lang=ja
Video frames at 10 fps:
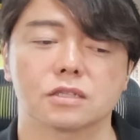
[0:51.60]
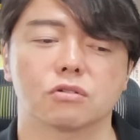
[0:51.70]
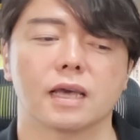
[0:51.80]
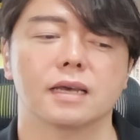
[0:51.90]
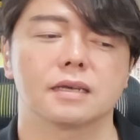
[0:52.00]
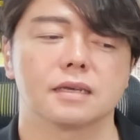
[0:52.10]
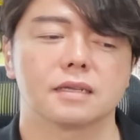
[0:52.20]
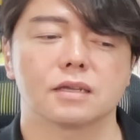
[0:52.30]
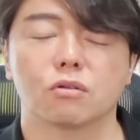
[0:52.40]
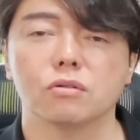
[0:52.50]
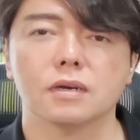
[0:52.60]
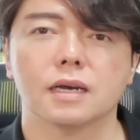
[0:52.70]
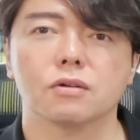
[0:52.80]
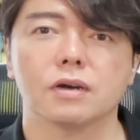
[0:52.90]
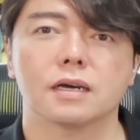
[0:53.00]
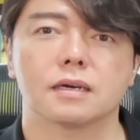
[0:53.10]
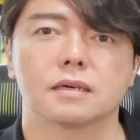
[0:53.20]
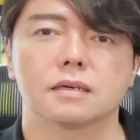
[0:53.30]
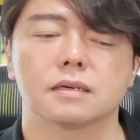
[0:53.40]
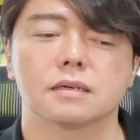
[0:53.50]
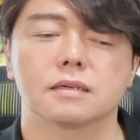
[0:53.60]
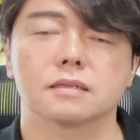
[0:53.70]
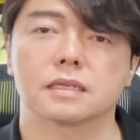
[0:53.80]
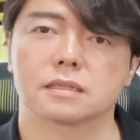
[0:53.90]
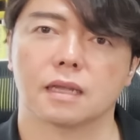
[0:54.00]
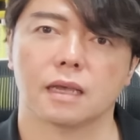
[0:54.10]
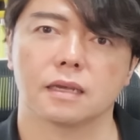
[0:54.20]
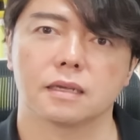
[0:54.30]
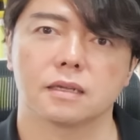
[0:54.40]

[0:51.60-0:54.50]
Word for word: すよね。で、今回はですね、